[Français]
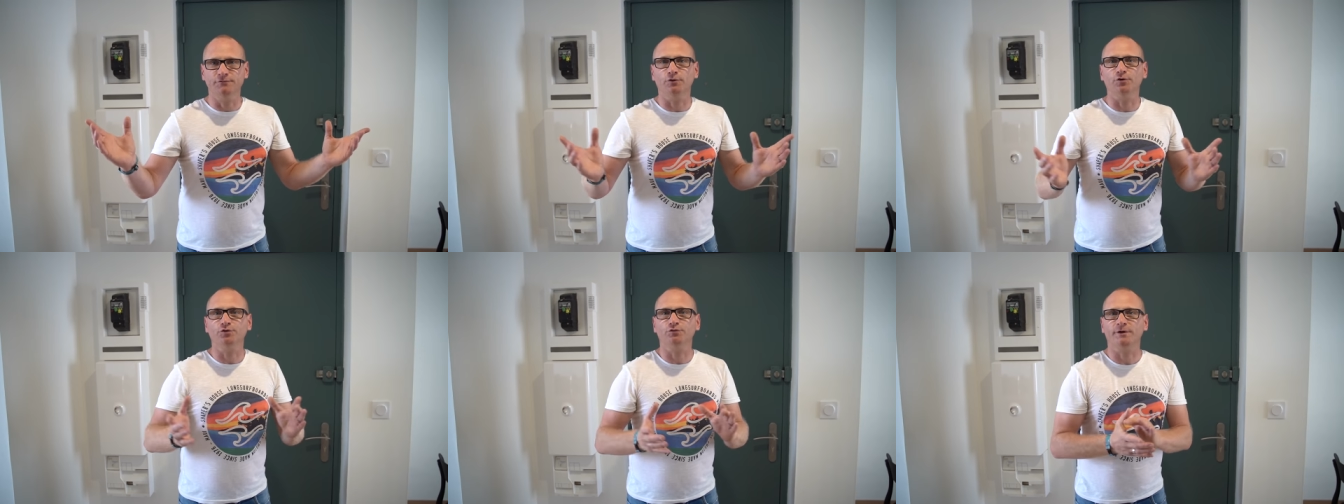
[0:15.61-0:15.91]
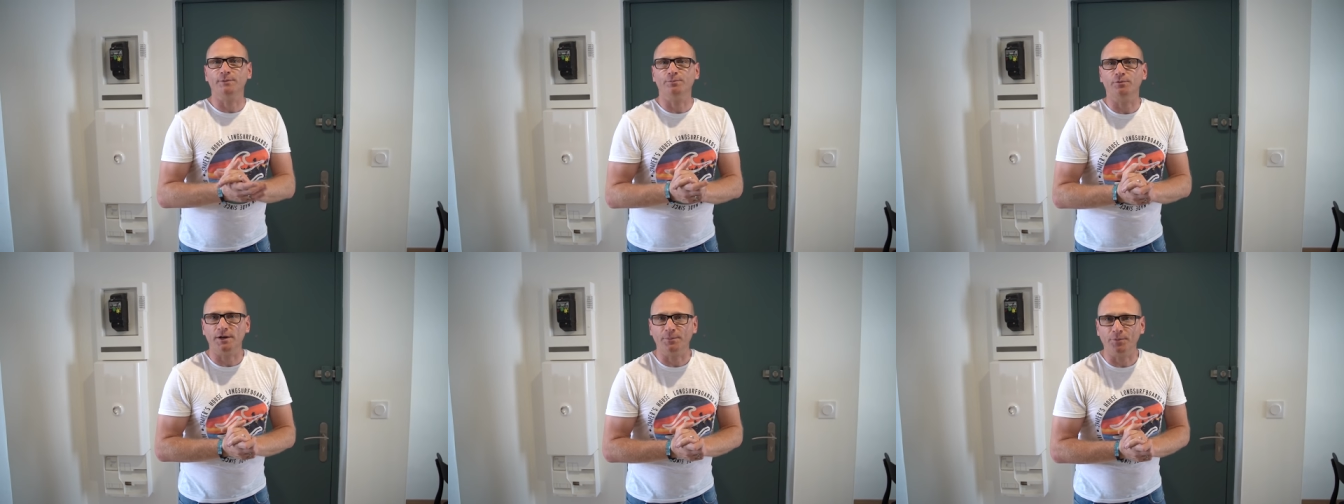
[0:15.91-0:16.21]
vous
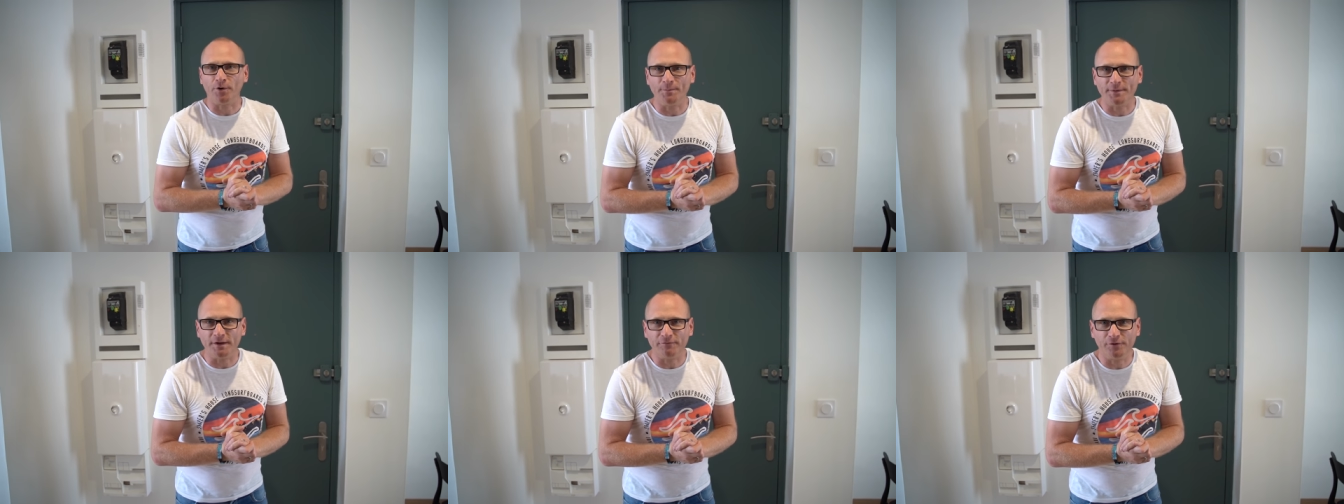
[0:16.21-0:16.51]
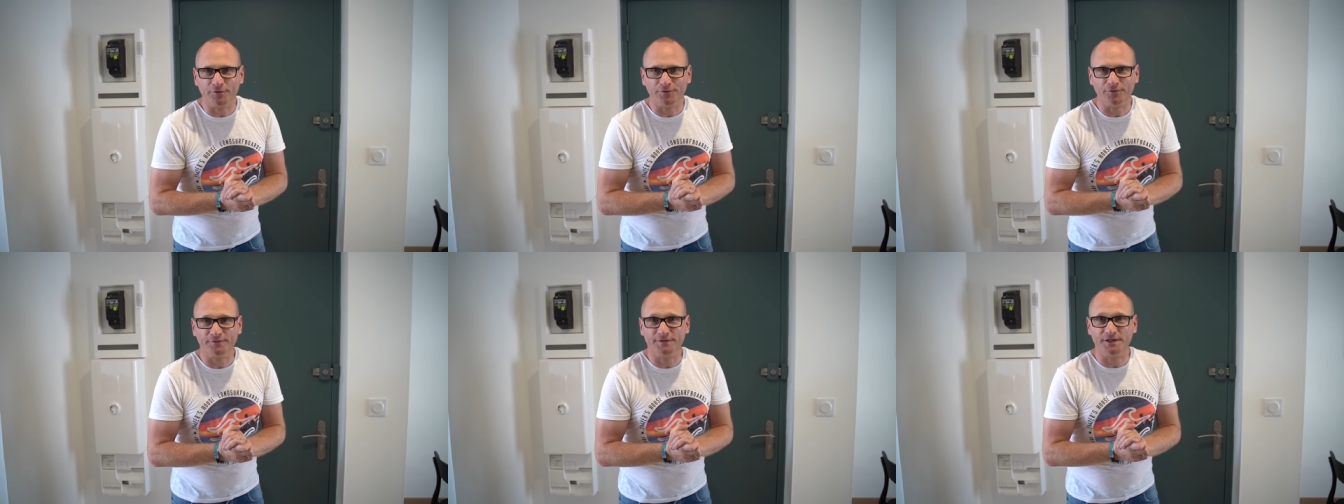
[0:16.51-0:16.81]
retrouvez pour la première
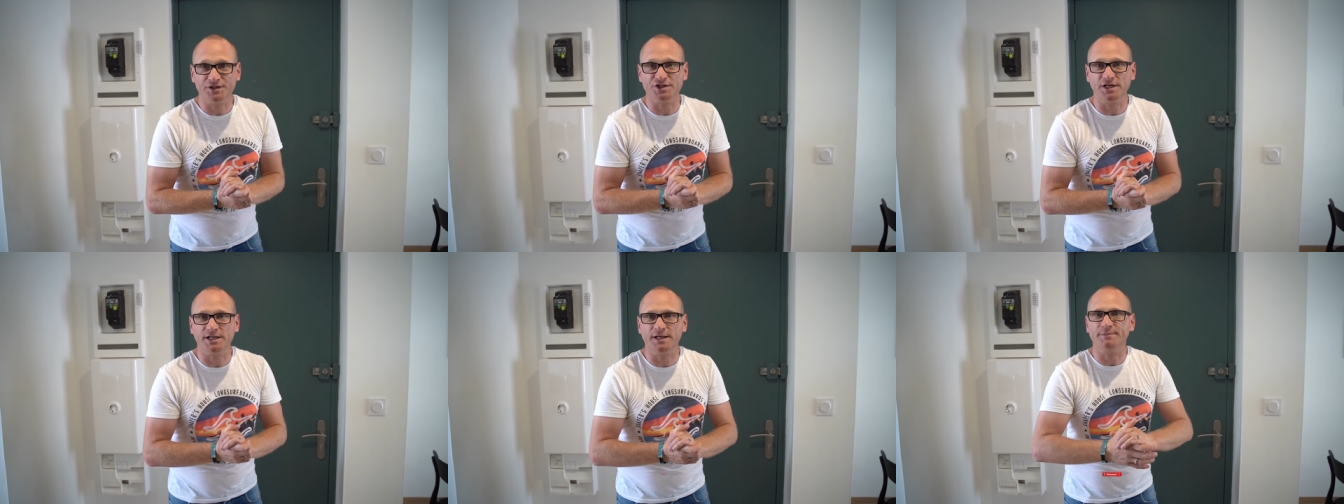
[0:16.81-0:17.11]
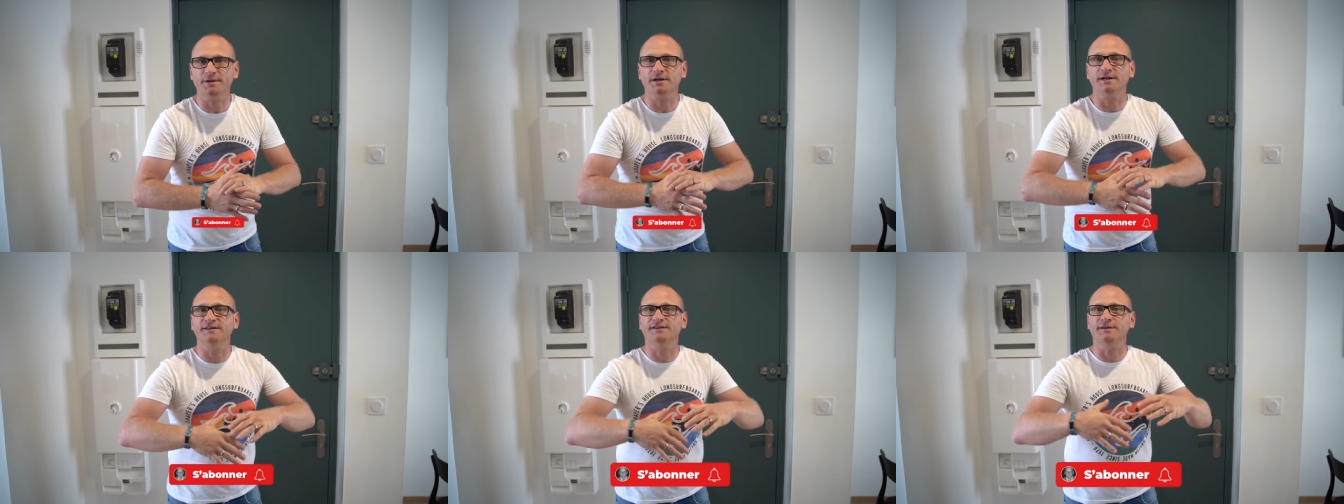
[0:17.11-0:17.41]
fois sur cette chaîne, eh
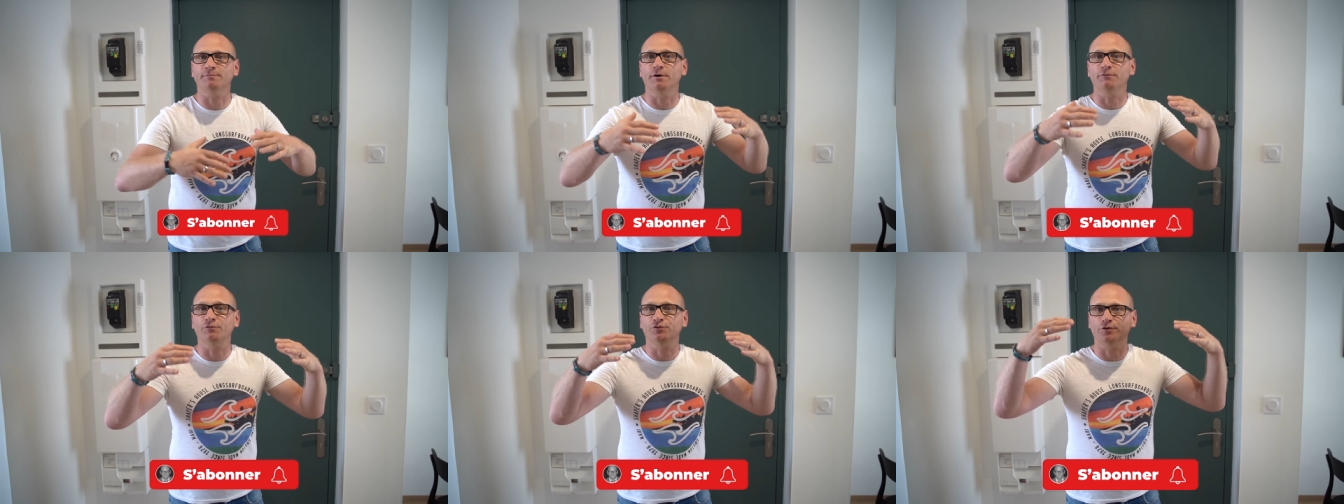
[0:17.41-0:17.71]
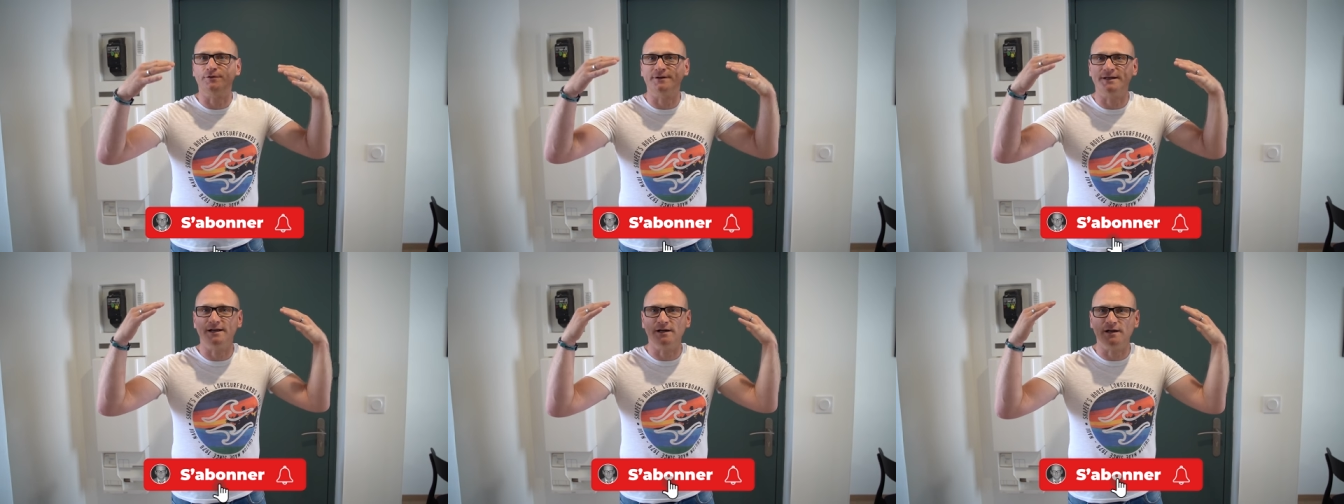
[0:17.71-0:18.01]
bien laissez-moi vous
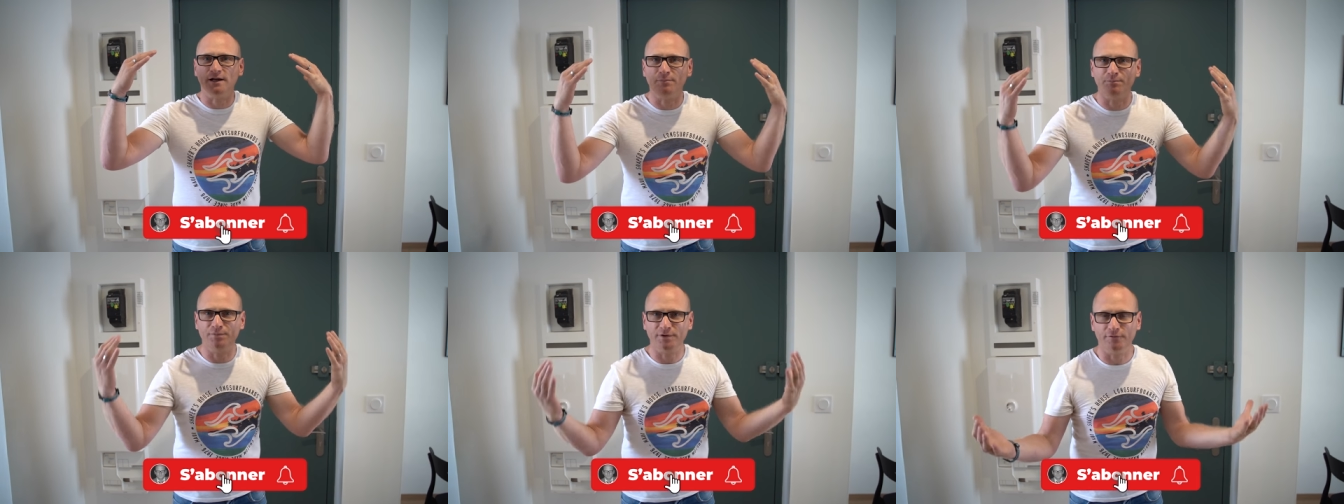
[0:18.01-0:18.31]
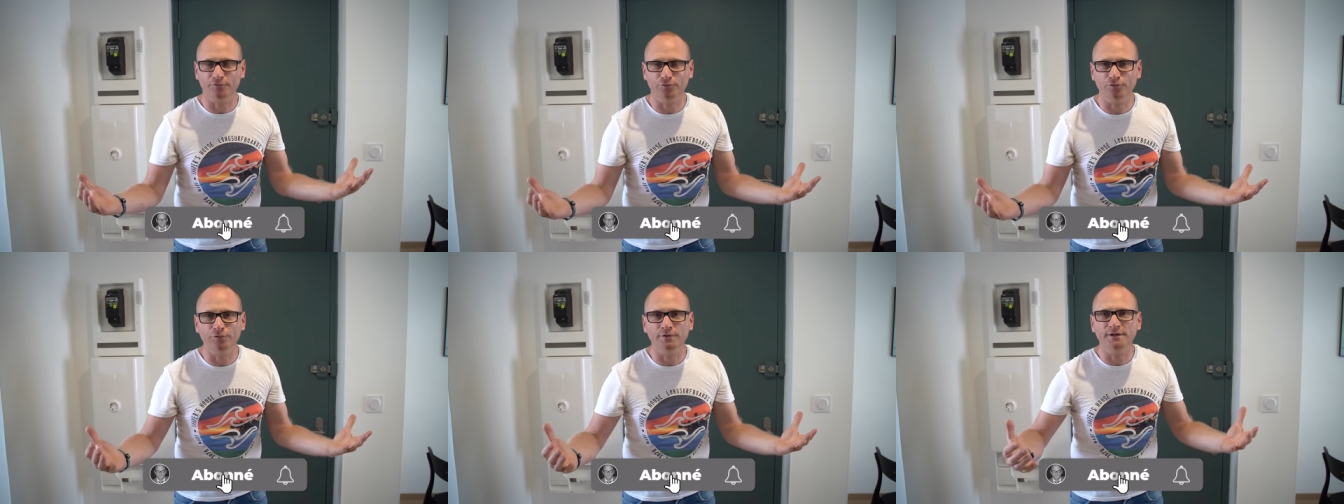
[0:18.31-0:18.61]
souhaiter la
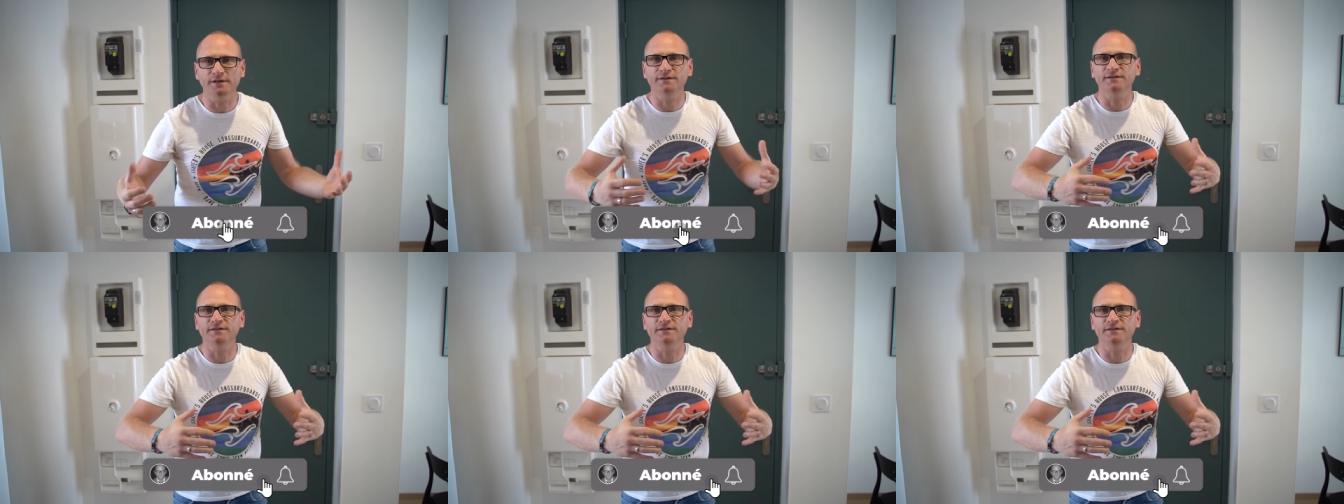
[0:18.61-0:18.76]
bienvenue.